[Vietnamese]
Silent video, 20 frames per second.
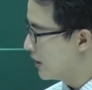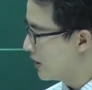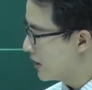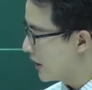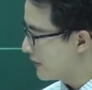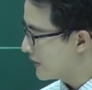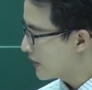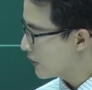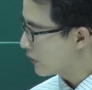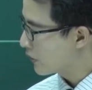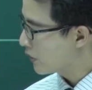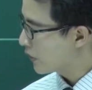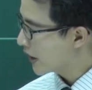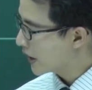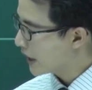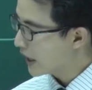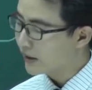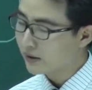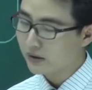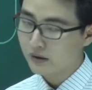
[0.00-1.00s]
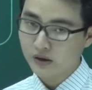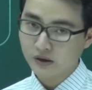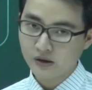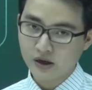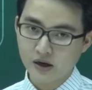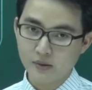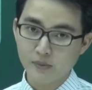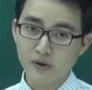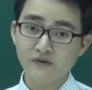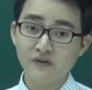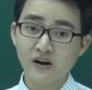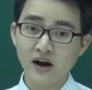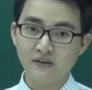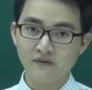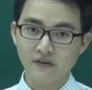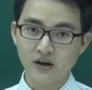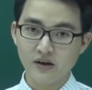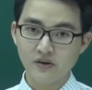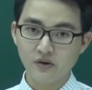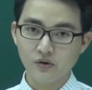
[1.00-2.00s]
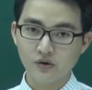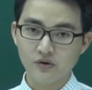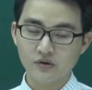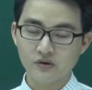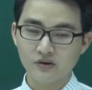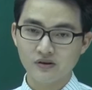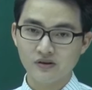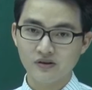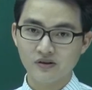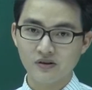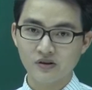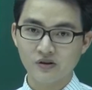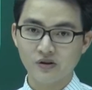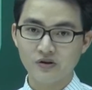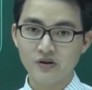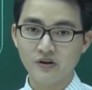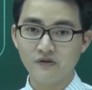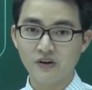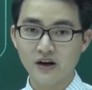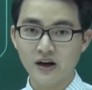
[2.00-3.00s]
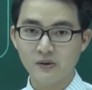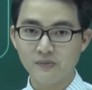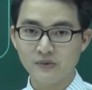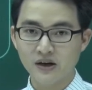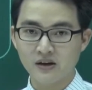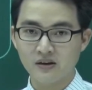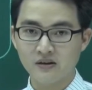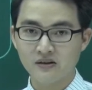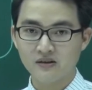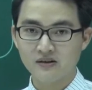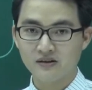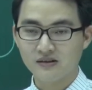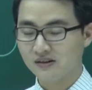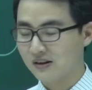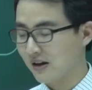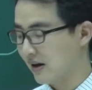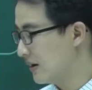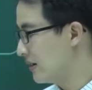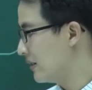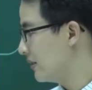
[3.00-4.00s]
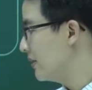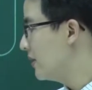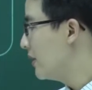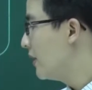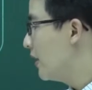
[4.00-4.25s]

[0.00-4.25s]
Lẽ ra còn có cái căn nữa như thế đã bình phương hai vế rồi. Có hiểu phần này không nhỉ? Đấy.